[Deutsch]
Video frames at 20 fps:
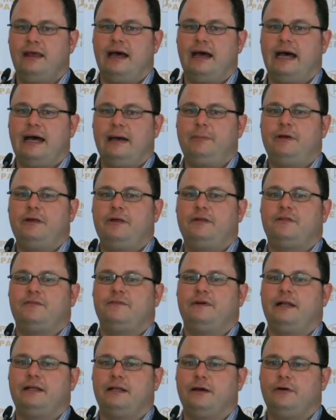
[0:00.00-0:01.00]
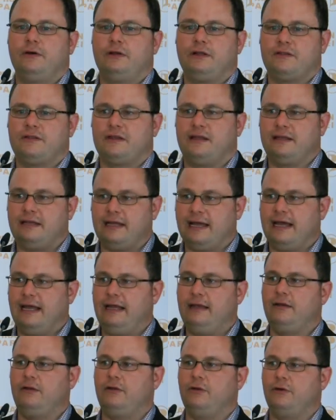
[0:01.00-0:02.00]
Aber es war halt auch interessant, die
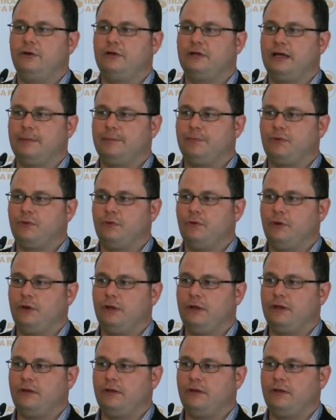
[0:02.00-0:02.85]
eigenen Leute abzuhören.